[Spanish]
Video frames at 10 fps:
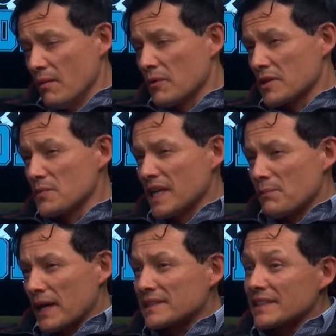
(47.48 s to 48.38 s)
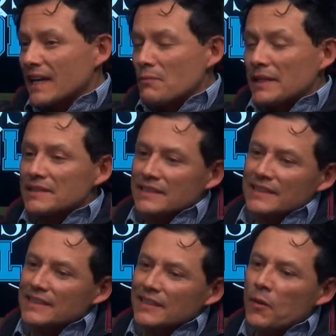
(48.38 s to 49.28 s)
Pues mira,
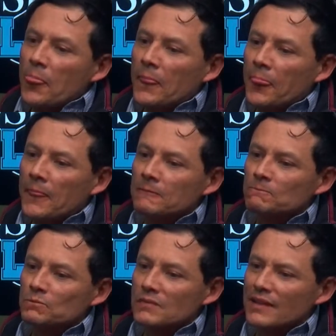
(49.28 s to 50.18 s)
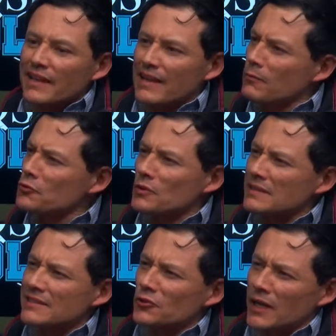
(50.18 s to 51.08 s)
prácticamente le damos un
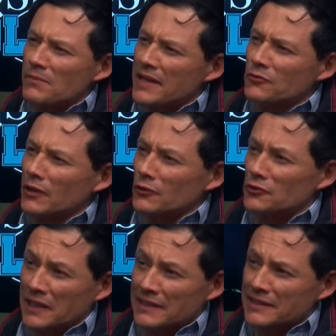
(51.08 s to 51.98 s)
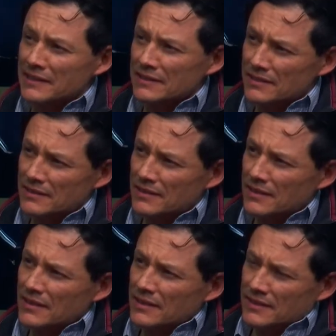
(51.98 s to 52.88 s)
asesoramiento a los clientes.
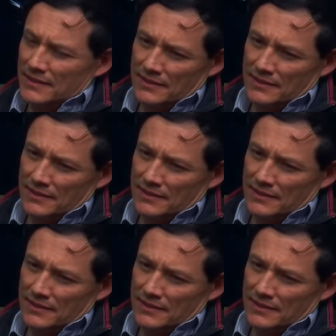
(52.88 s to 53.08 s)
Ajá.